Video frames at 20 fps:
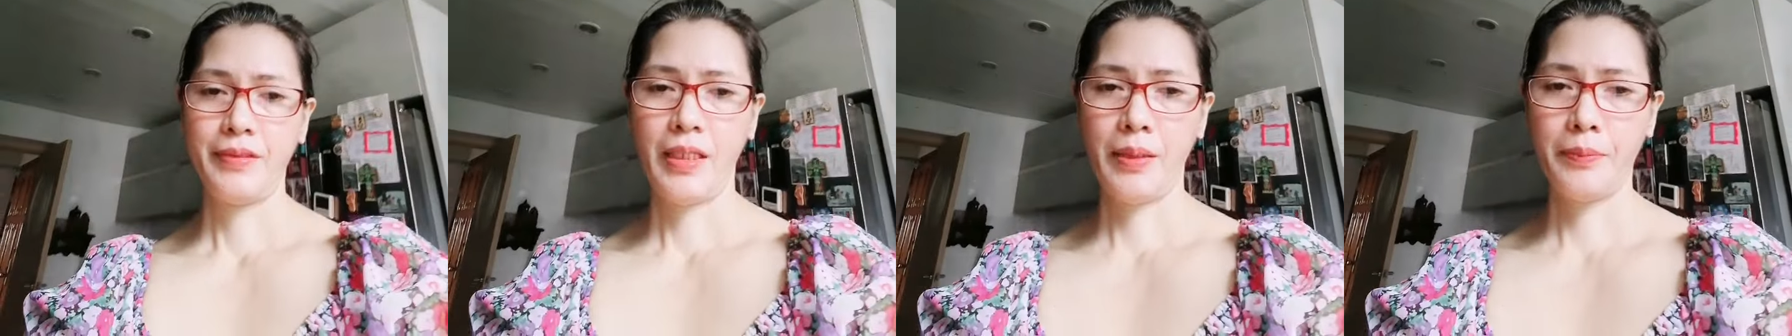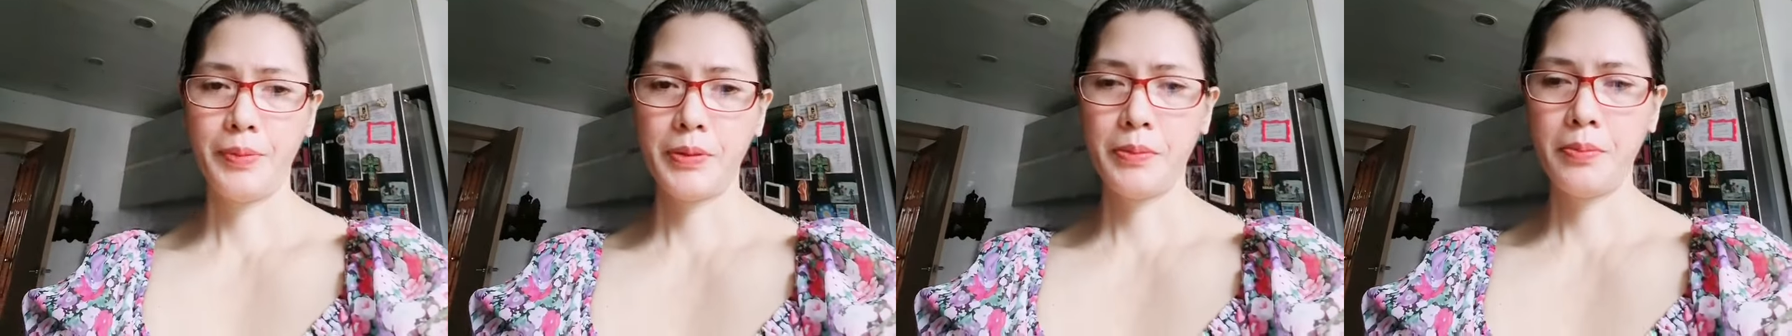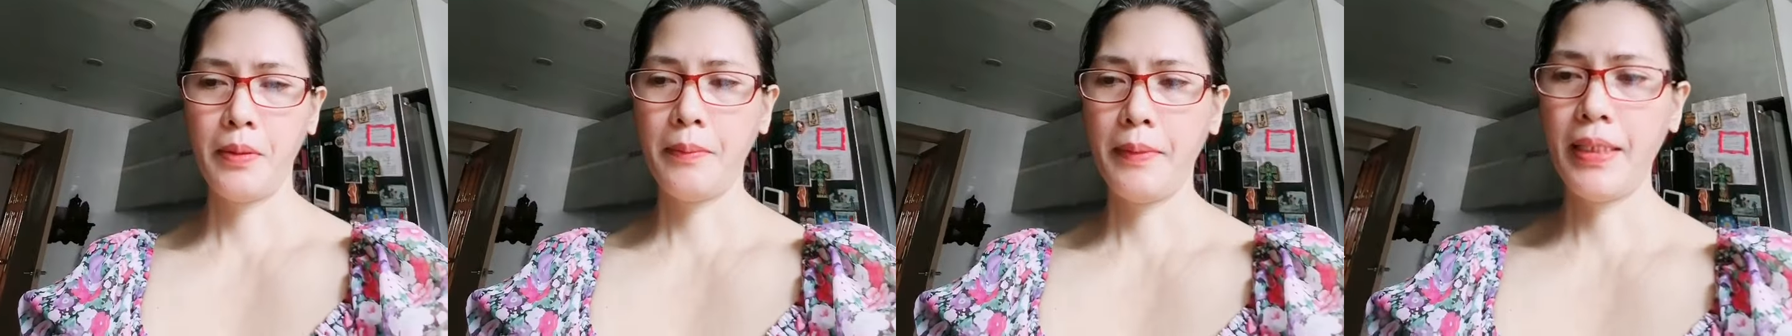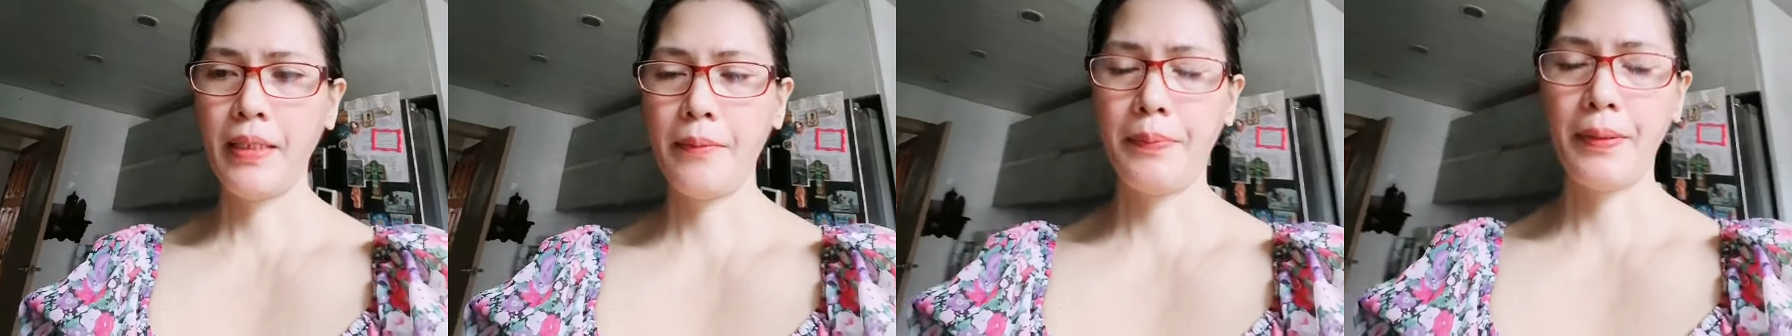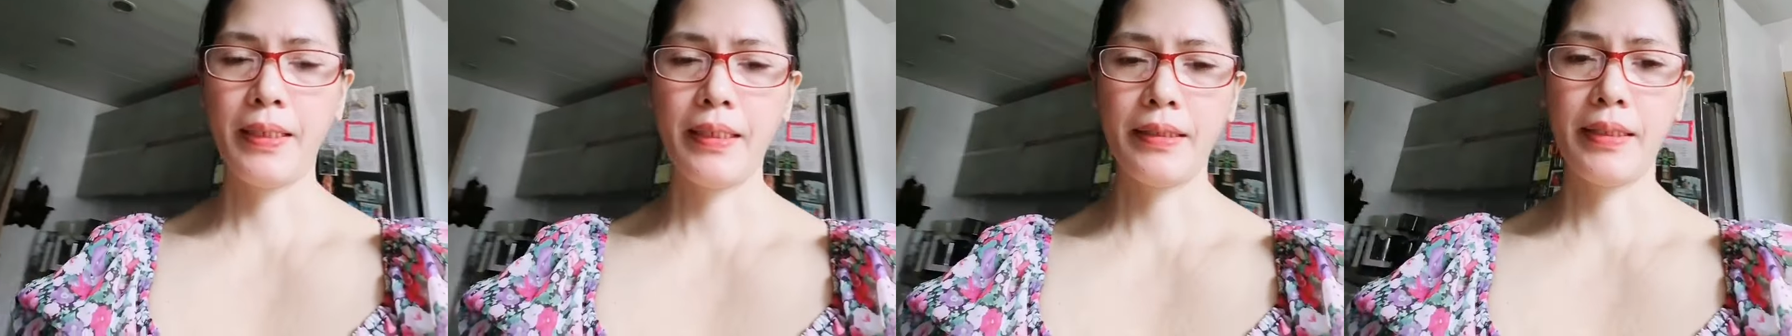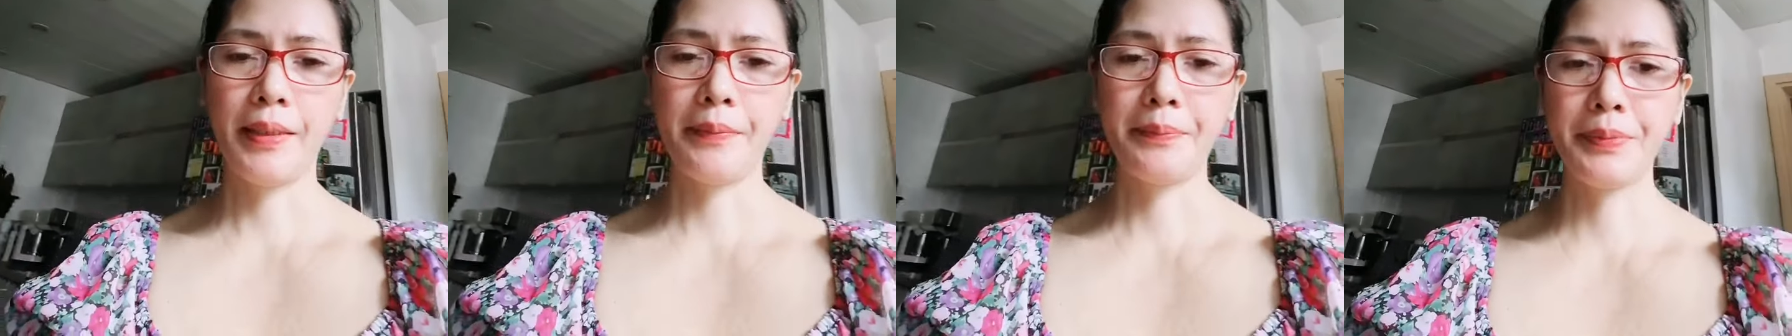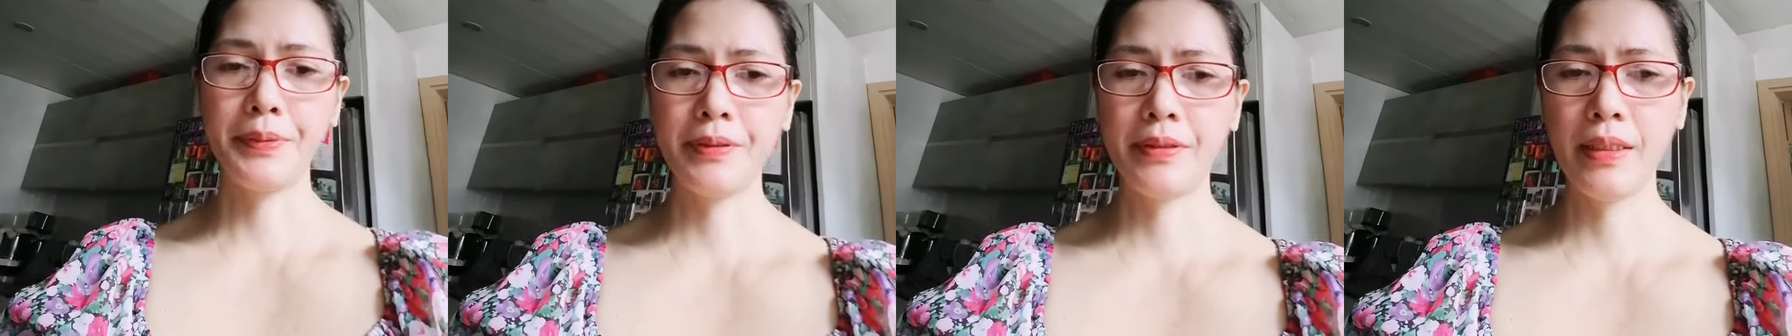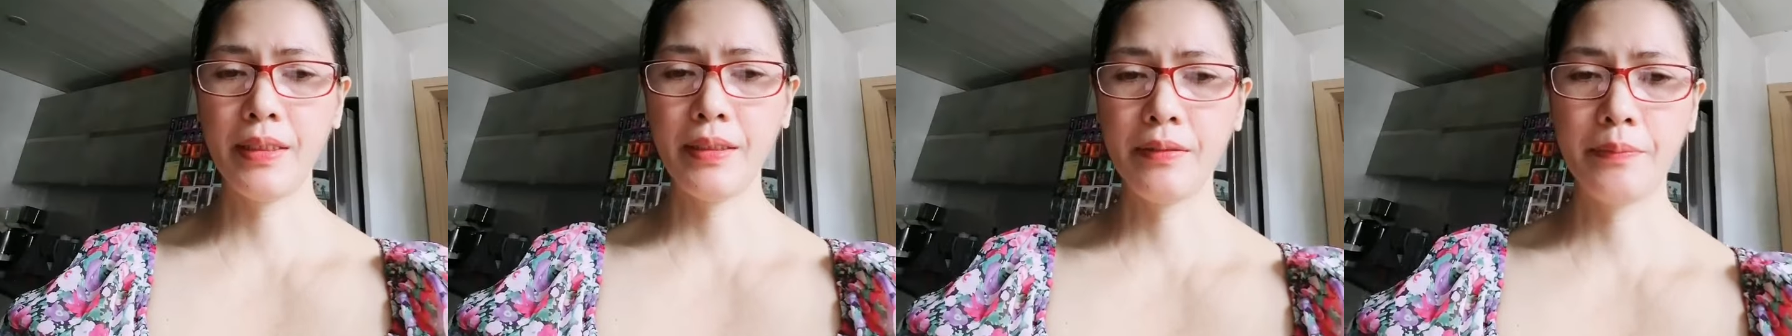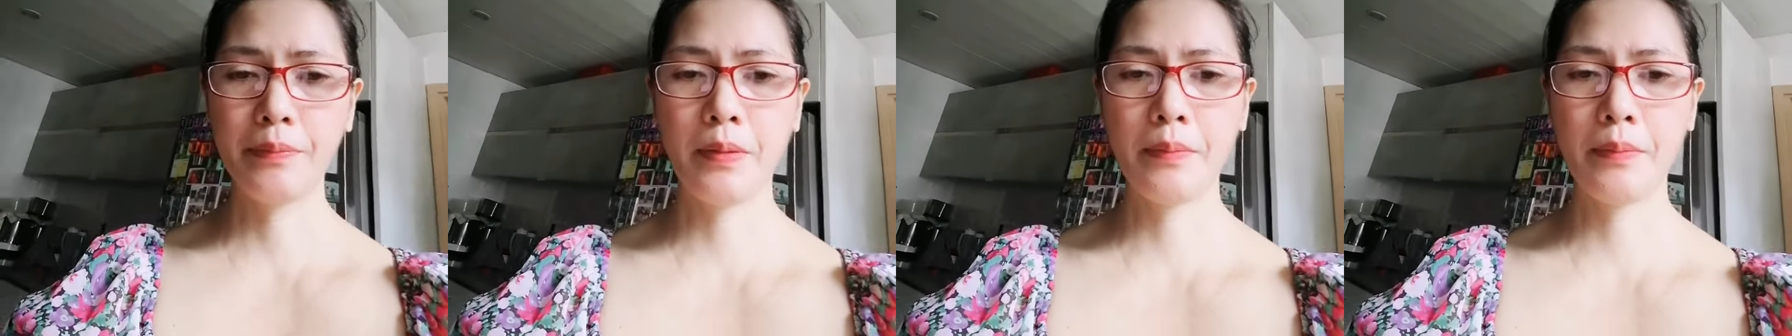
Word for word: tapos mamaya pagkatapos nito,